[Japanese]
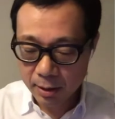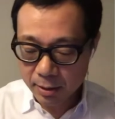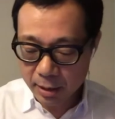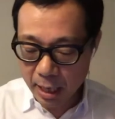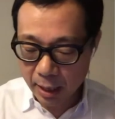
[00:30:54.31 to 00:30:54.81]

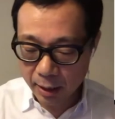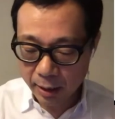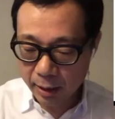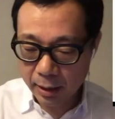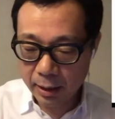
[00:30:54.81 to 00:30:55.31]
さあ、
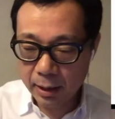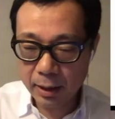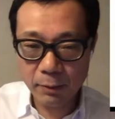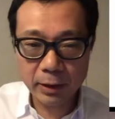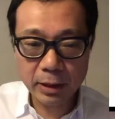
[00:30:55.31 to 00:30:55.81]

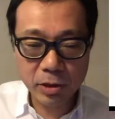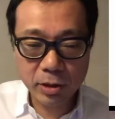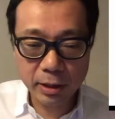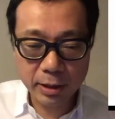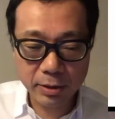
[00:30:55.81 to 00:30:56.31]
えー、私
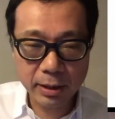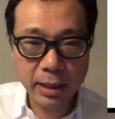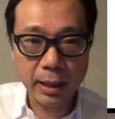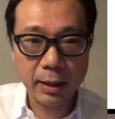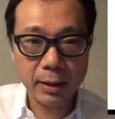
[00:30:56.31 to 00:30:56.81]
がですね、